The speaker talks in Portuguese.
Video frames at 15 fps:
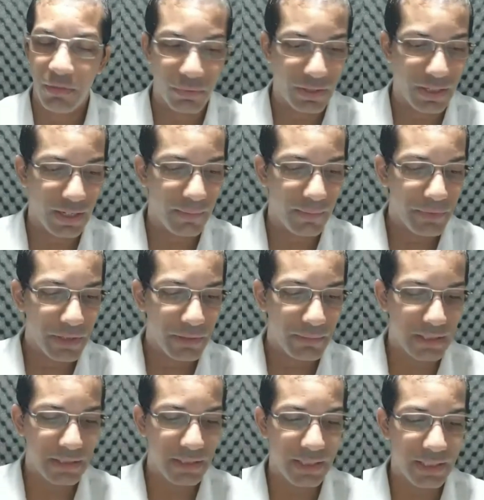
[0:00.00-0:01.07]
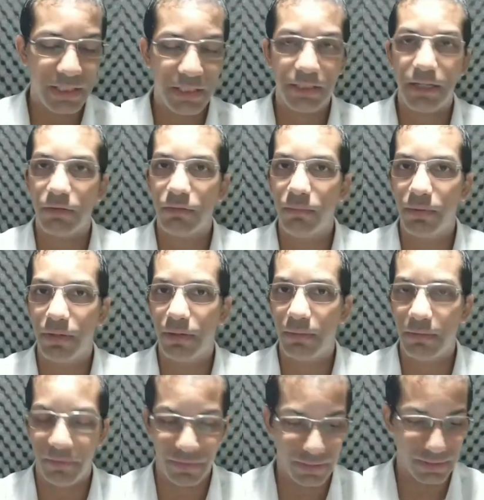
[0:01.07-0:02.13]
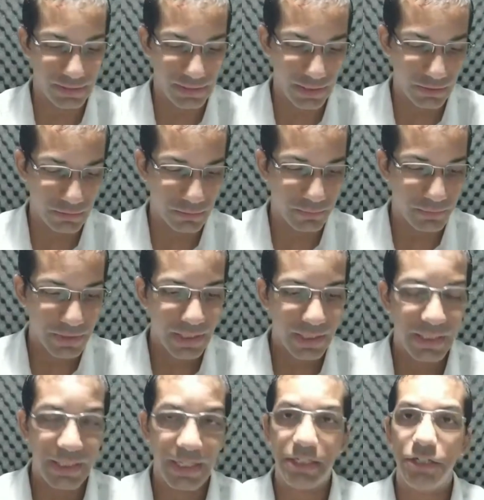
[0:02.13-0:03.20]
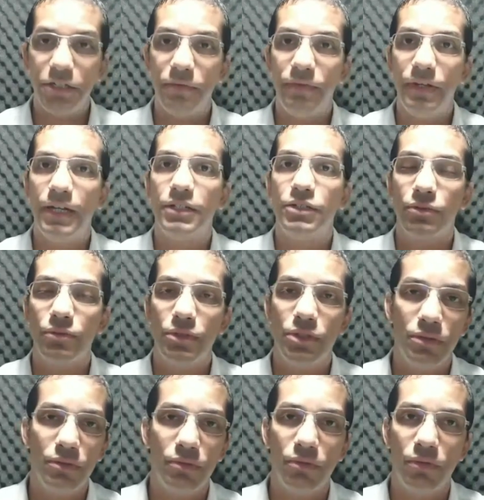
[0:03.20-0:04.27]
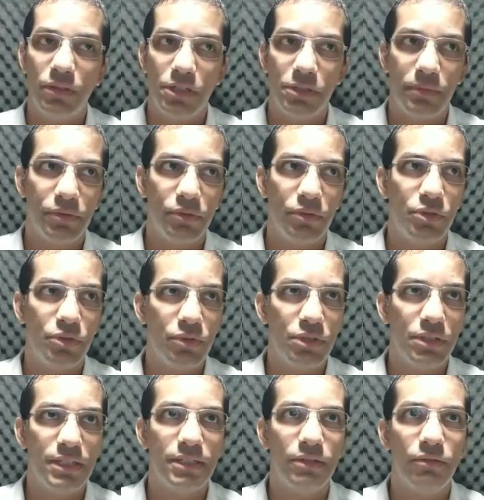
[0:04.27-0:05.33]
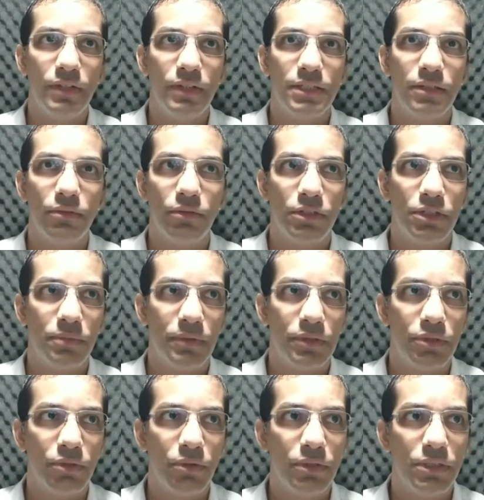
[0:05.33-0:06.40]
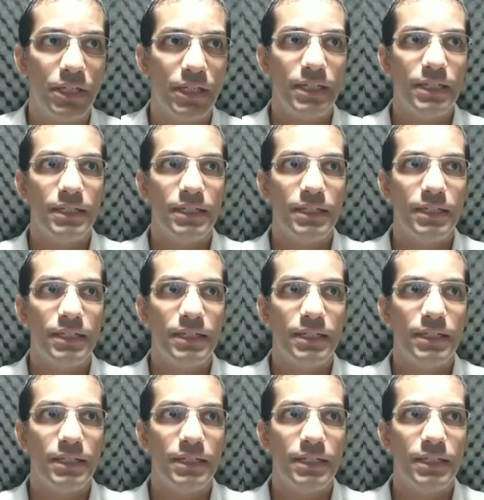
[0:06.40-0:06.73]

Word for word: Porque imagine que a gente está com um problema financeiro e a gente fica discutindo com outras pessoas, discutindo assim, conversando com outras pessoas,